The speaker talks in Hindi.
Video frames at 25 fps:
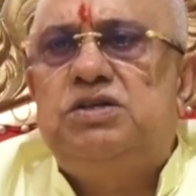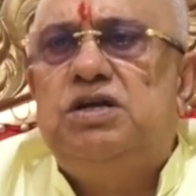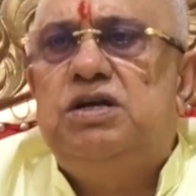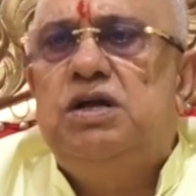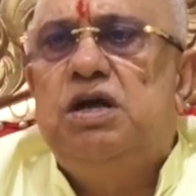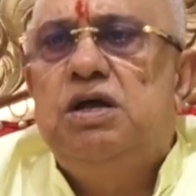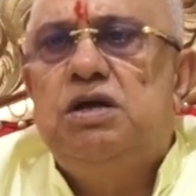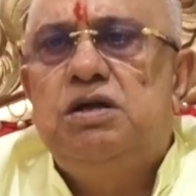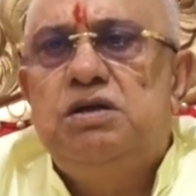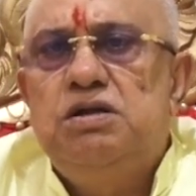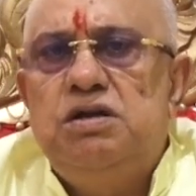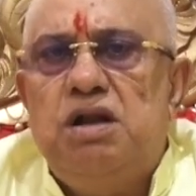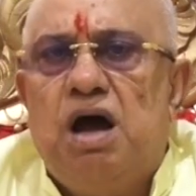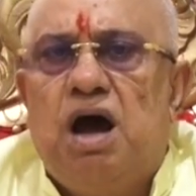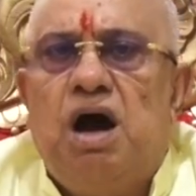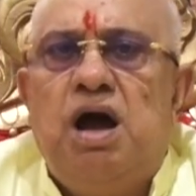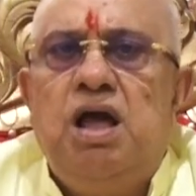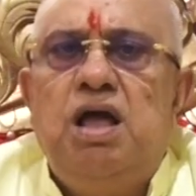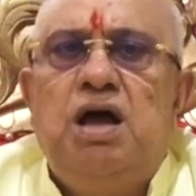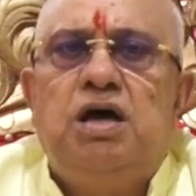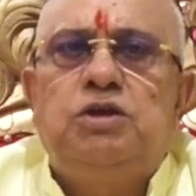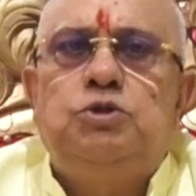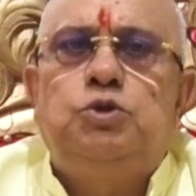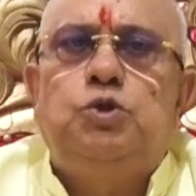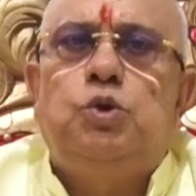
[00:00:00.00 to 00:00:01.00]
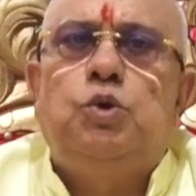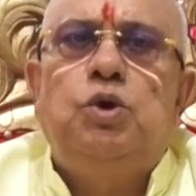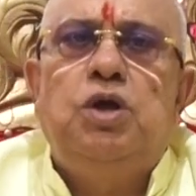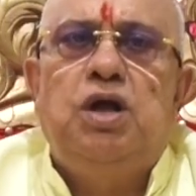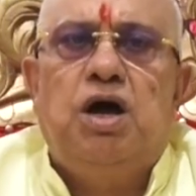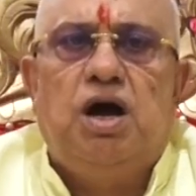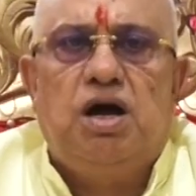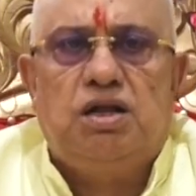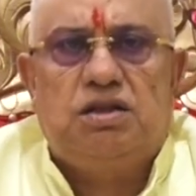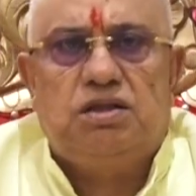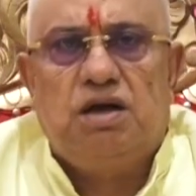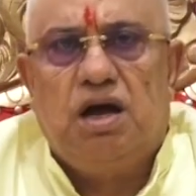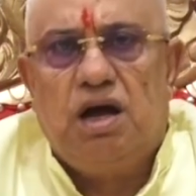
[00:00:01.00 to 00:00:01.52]
से नहाया
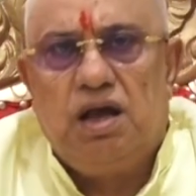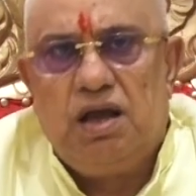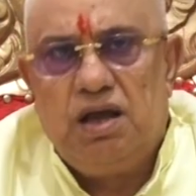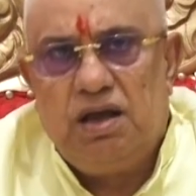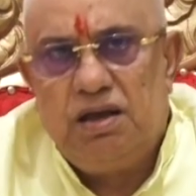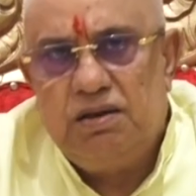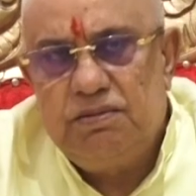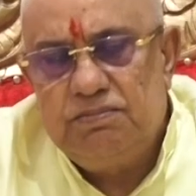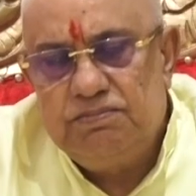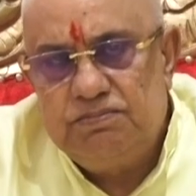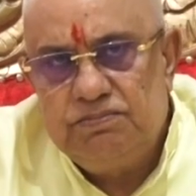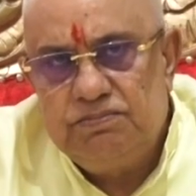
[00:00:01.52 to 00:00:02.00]
धोया आता है